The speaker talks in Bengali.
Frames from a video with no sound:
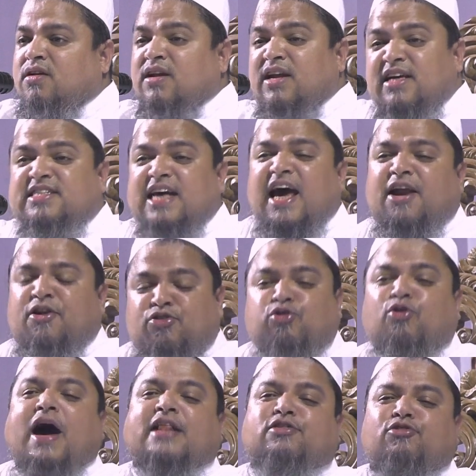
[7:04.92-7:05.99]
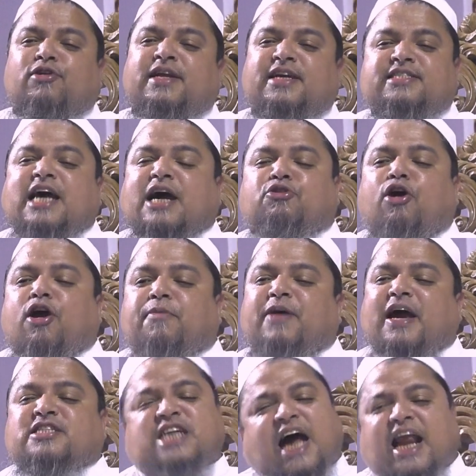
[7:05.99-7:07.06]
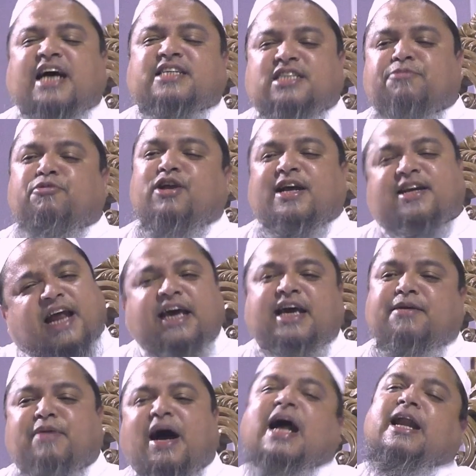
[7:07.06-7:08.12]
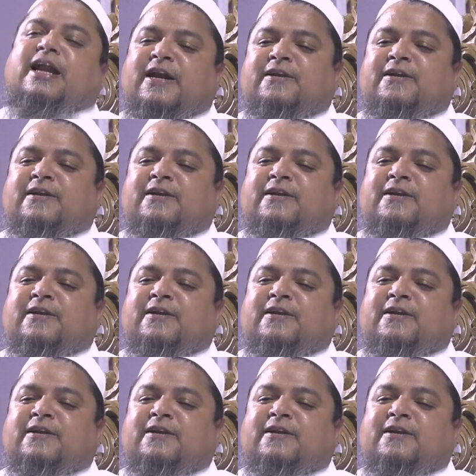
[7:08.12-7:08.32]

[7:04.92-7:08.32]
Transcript: নিজের দোয়া তো নিজে করবে সারা জীবন এটা ইমান